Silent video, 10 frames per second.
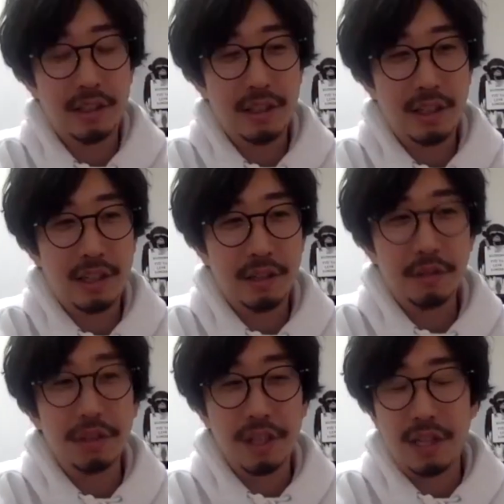なんかよ
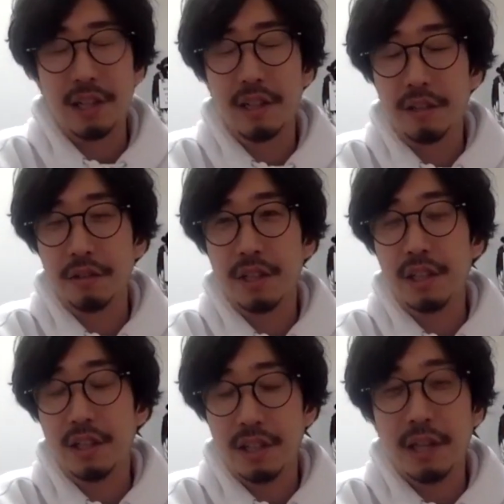く聞か、あの、
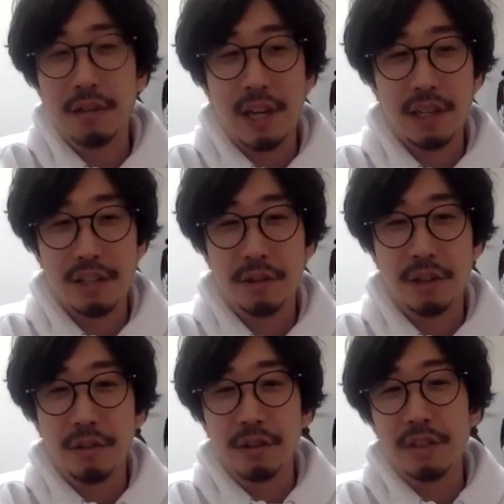ね、似たような話を
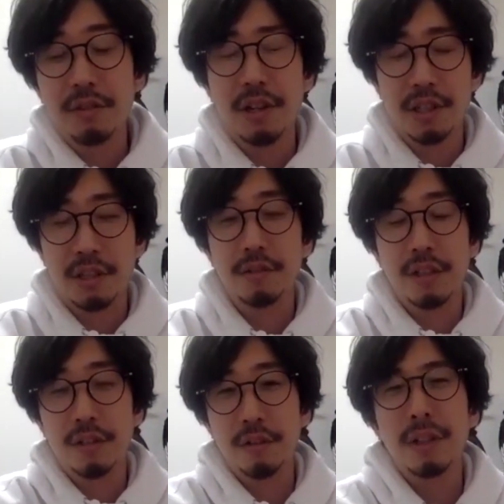いろんな人から聞くん
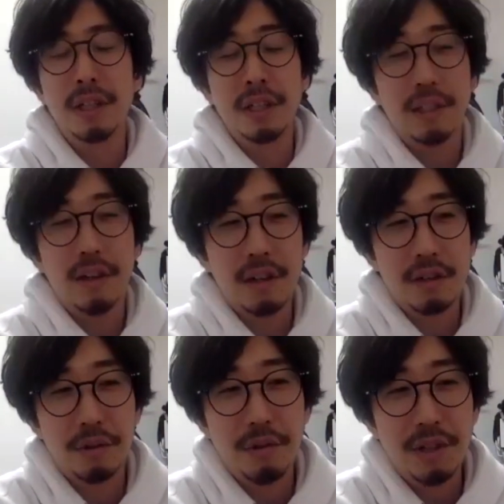ですよ。だから
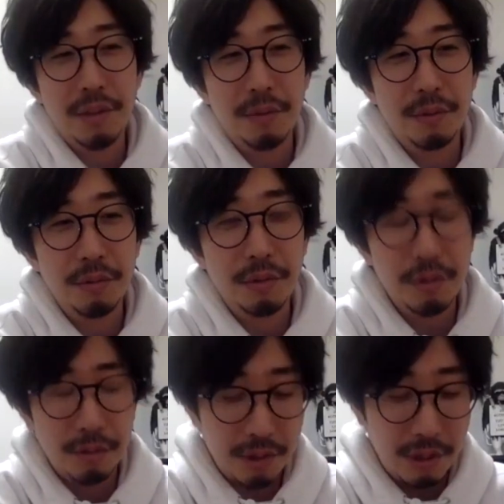それはでも本当に
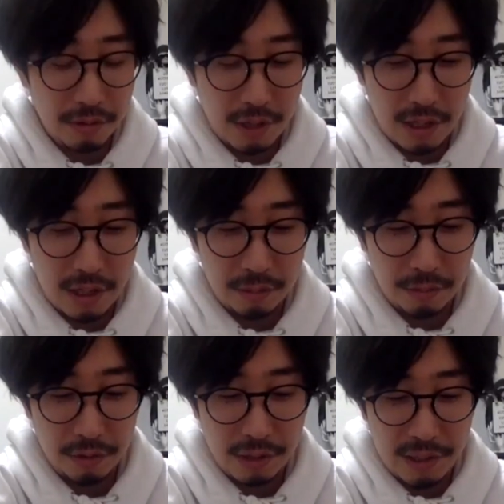そうだろうなと
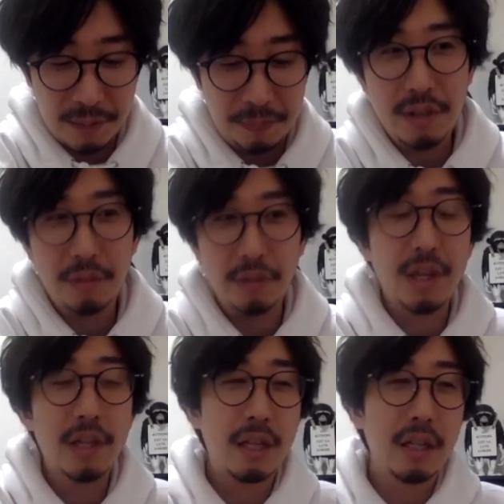思って、その
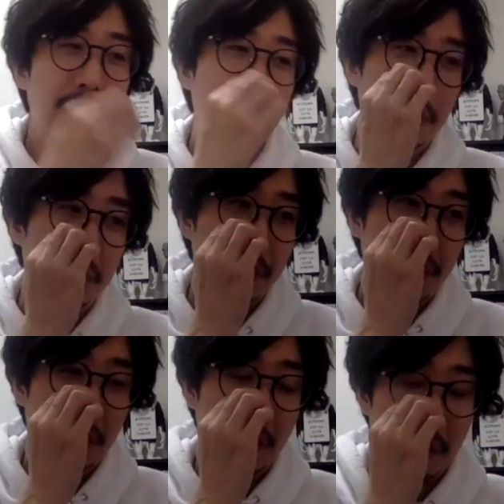計算で
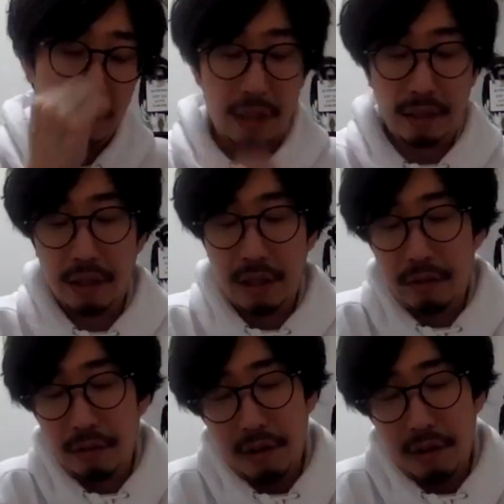じゅ、なんか当てに行くの